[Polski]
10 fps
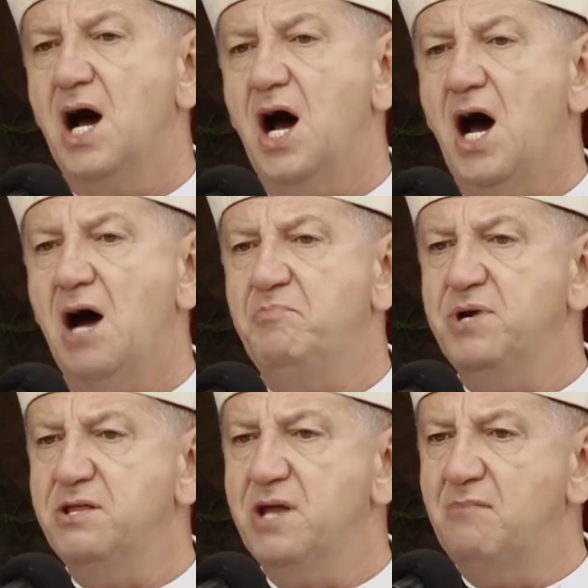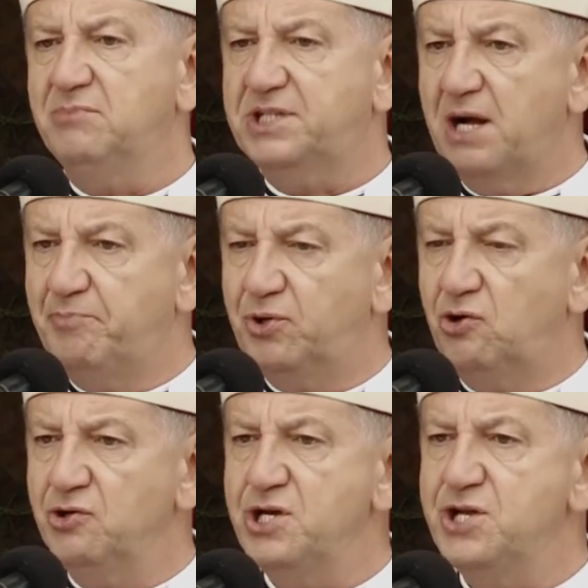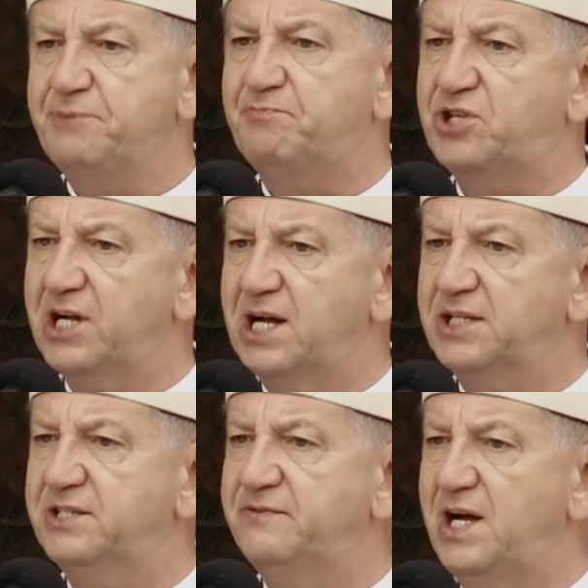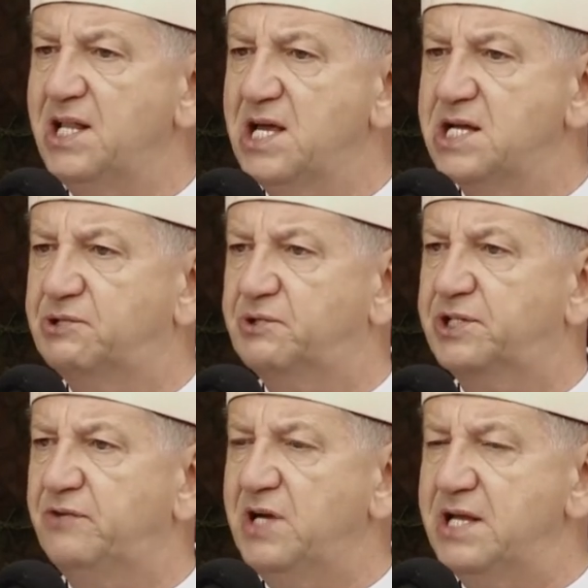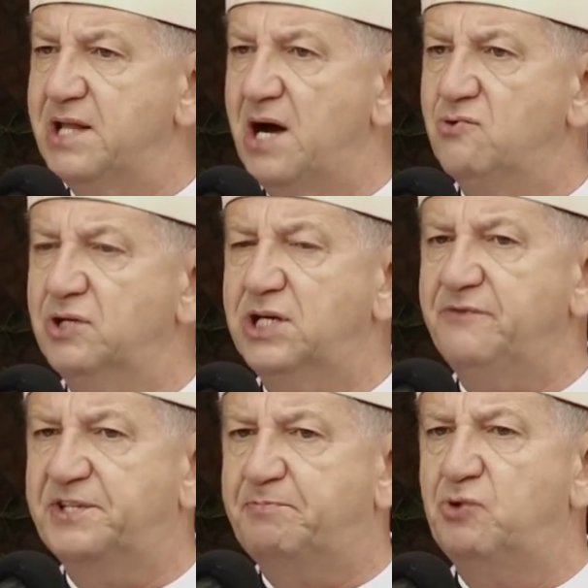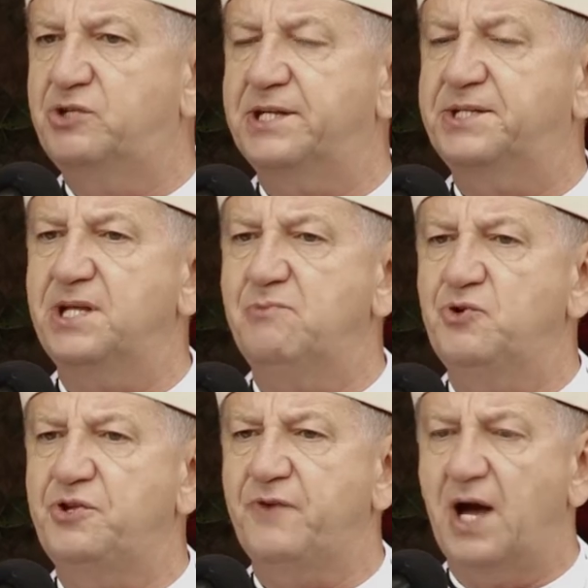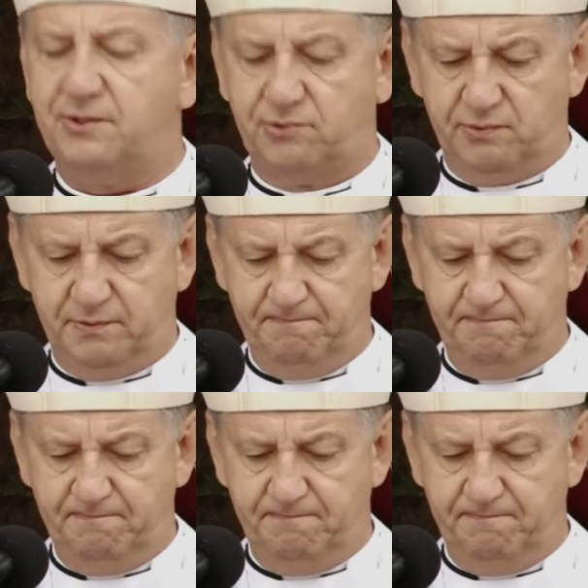aby nam zabronić przekazywania Jezusowej nauki współczesnemu światu.